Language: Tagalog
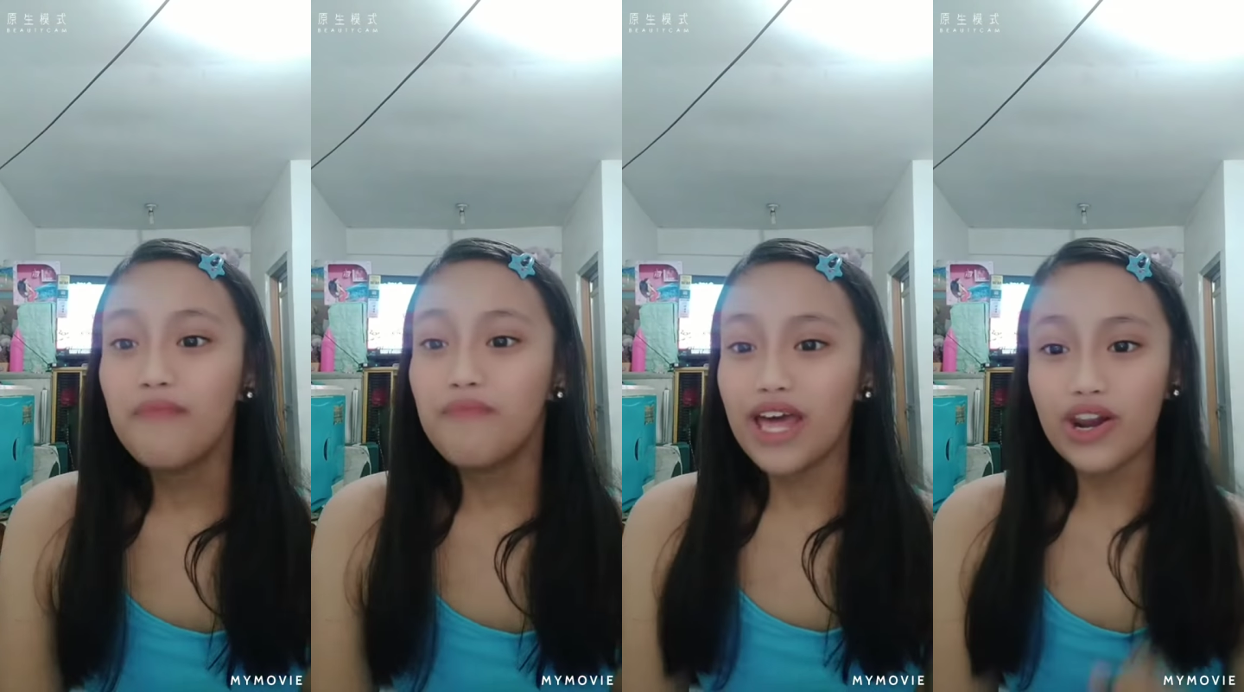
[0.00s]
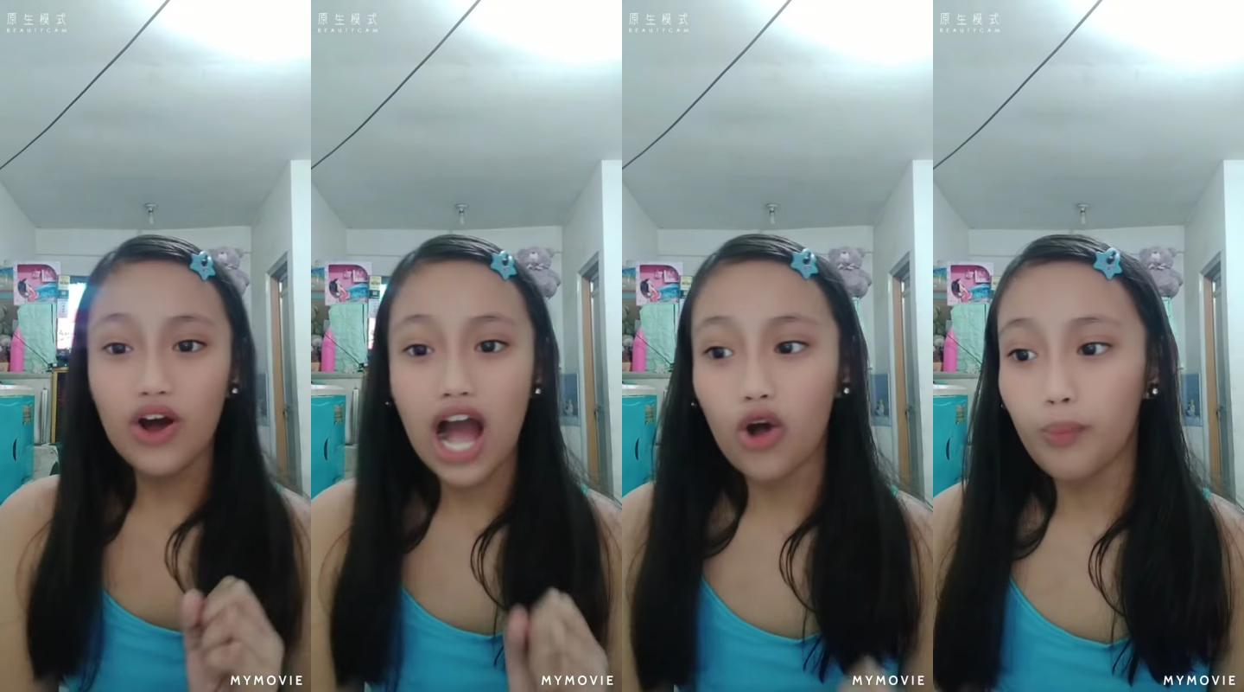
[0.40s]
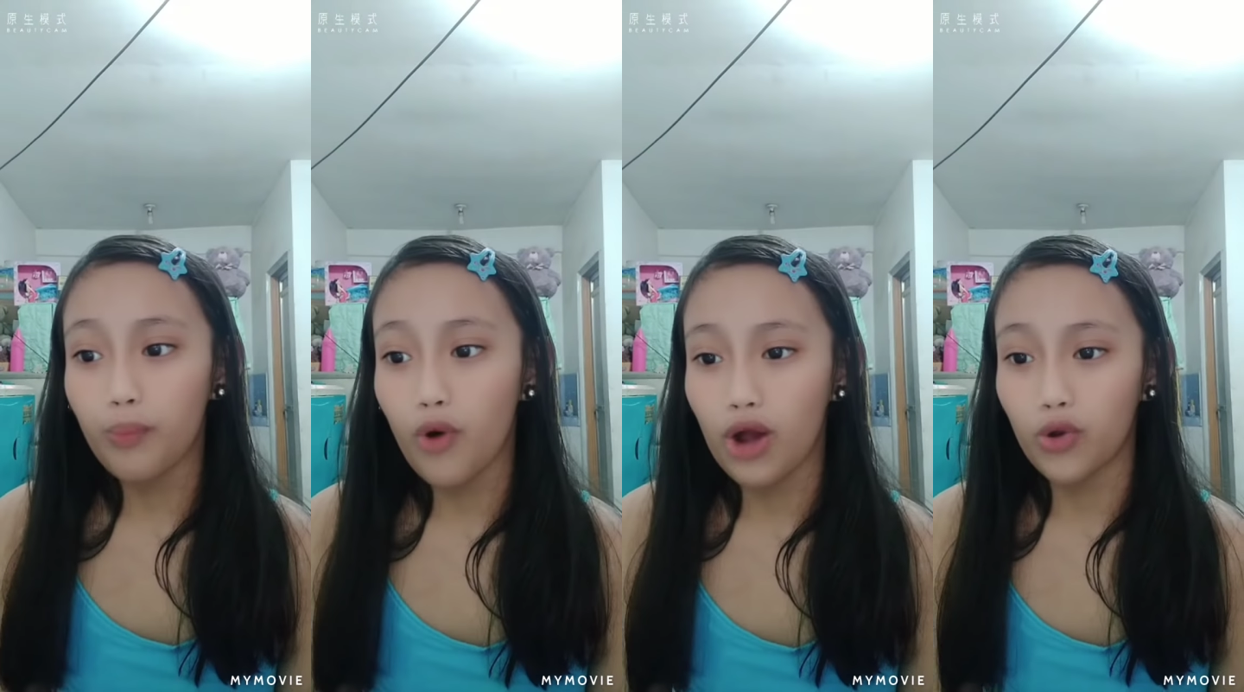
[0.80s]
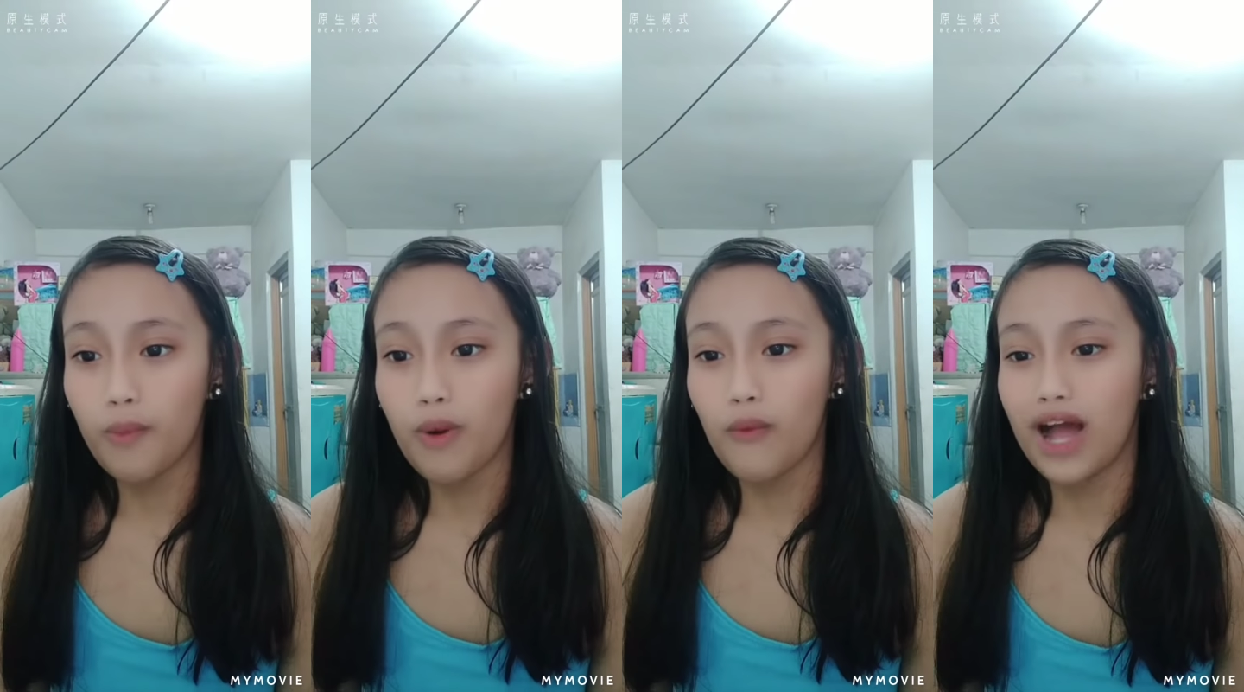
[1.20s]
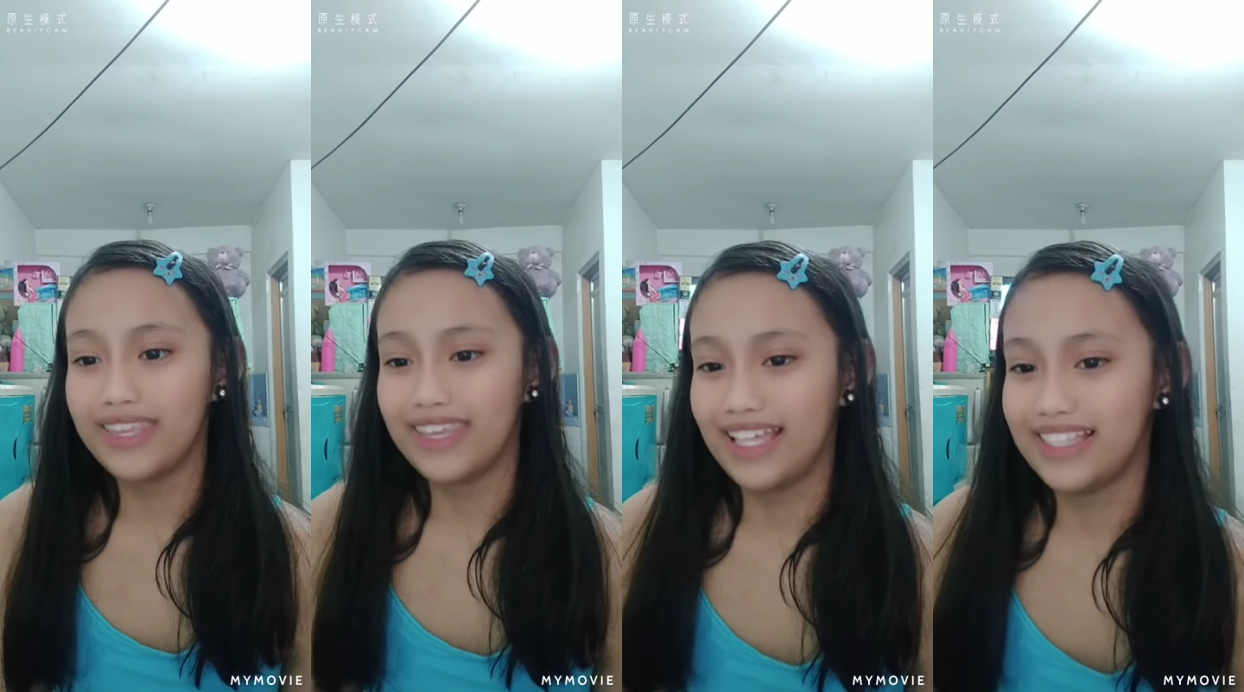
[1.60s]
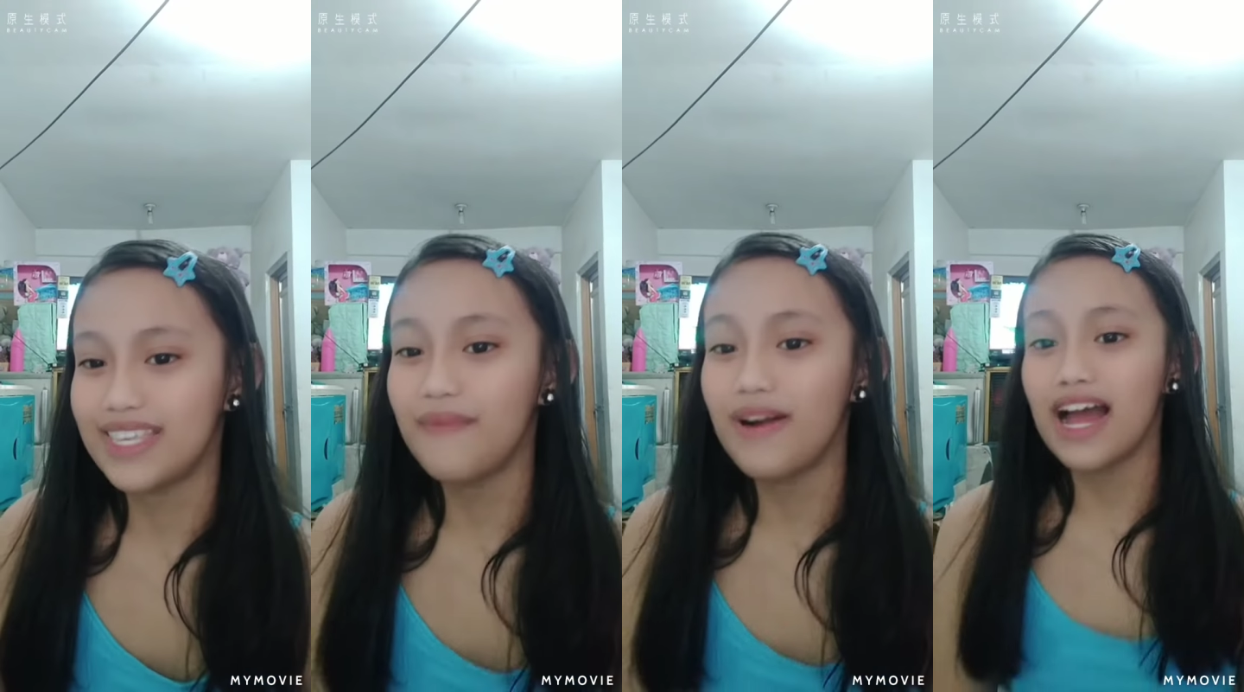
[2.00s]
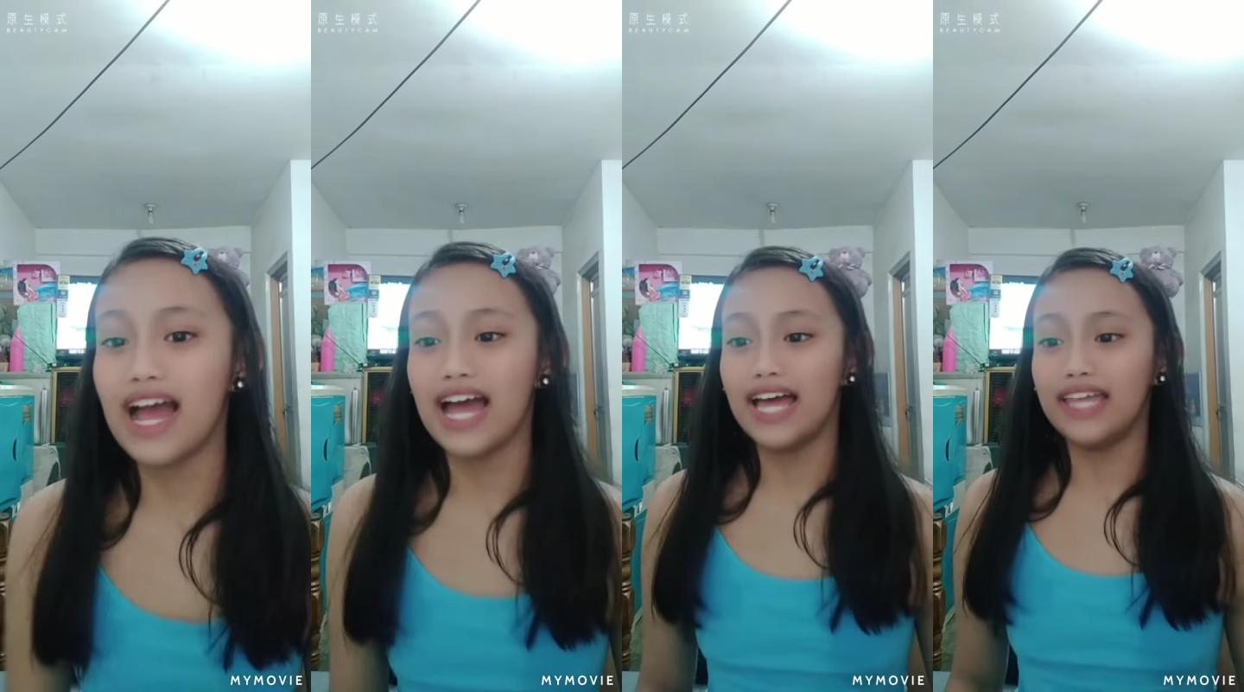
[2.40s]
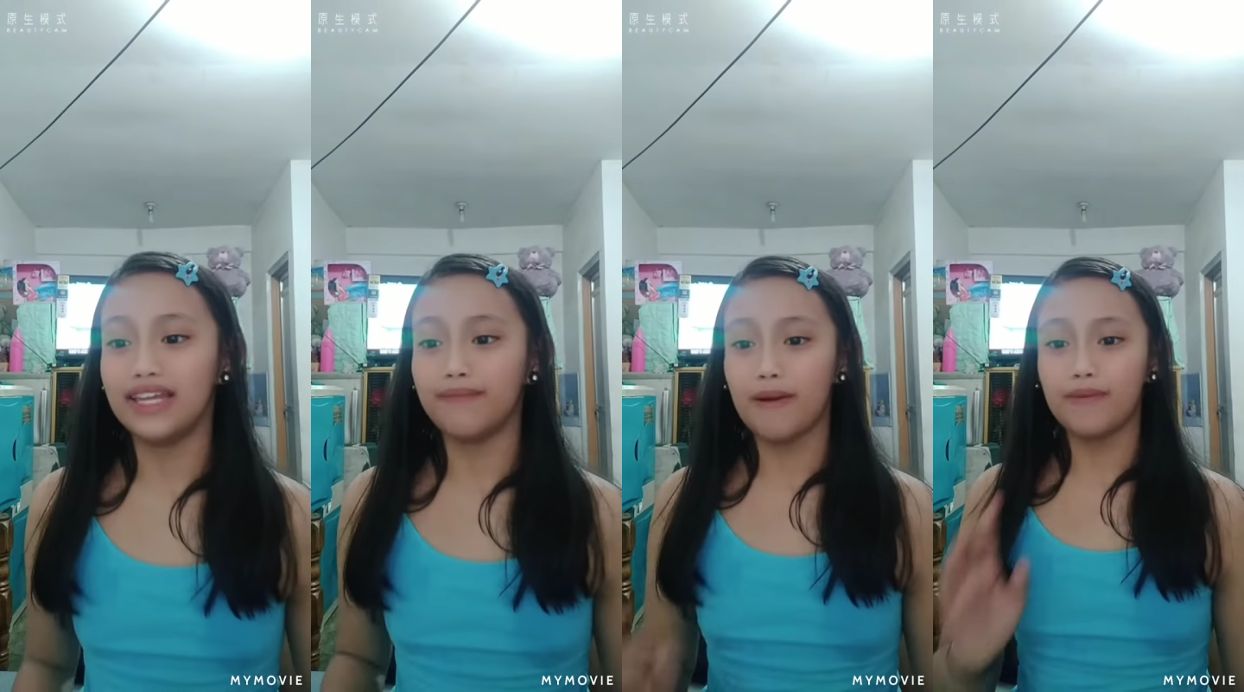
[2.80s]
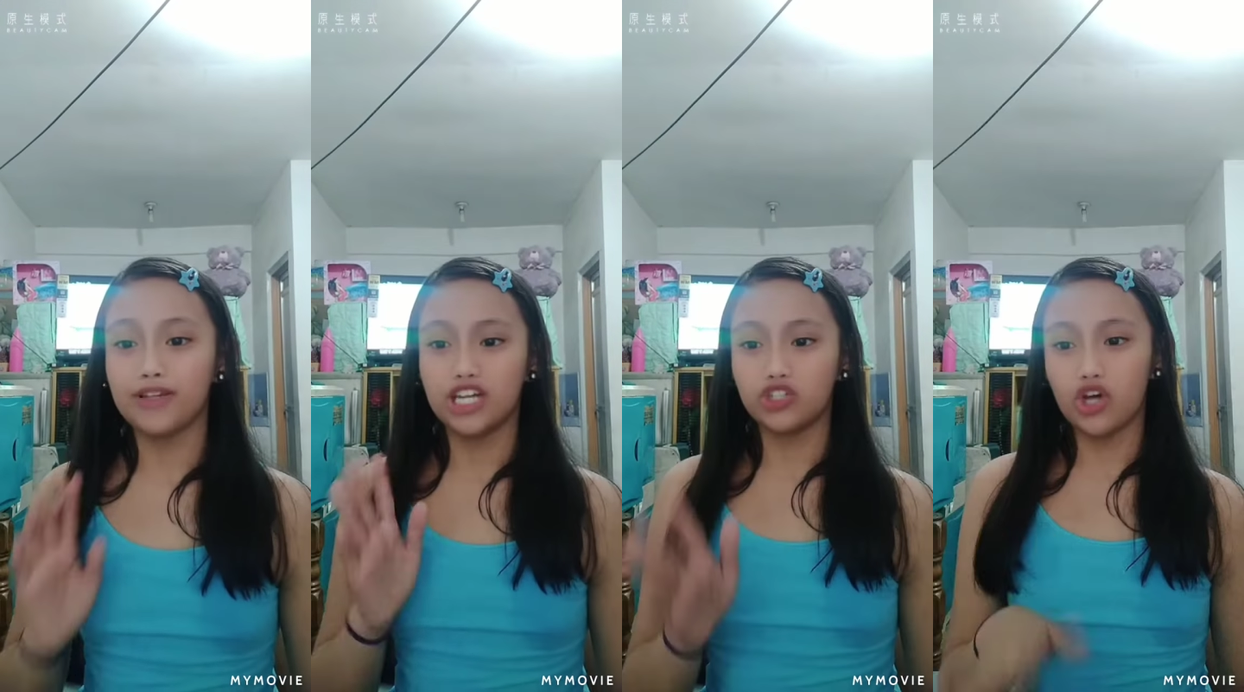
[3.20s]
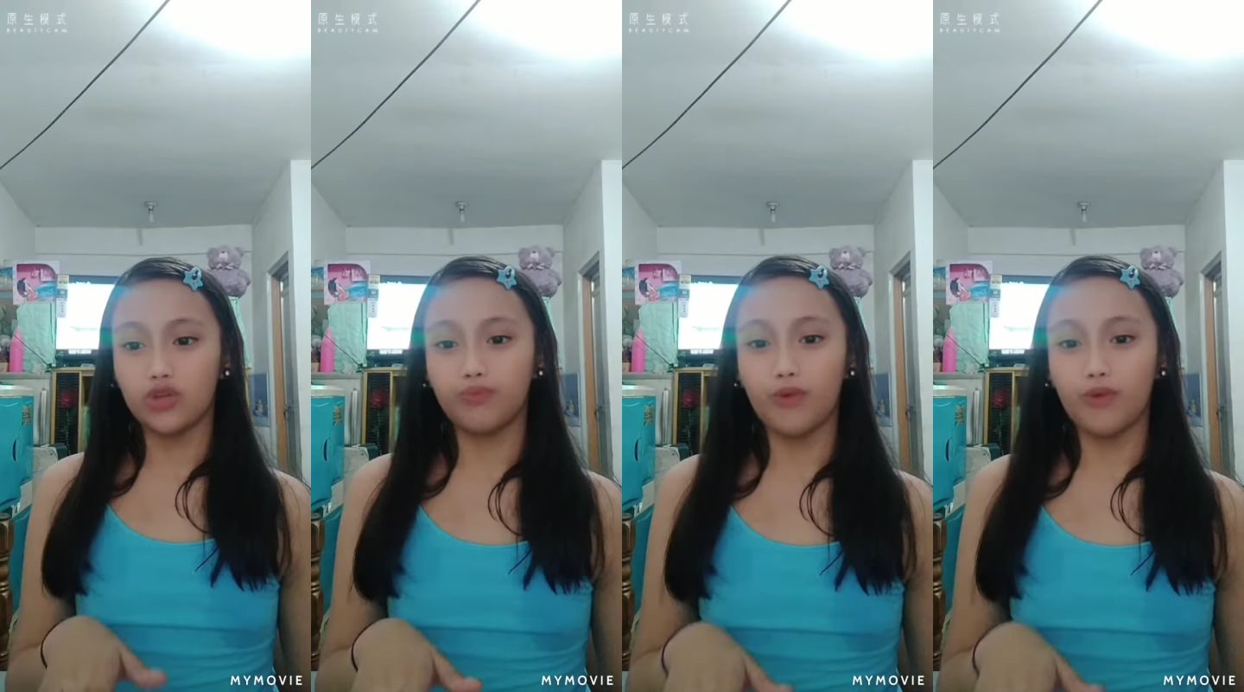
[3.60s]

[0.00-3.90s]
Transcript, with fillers: Pero ako po ang gumawa niyan. Sa mga nagpapa-shoutout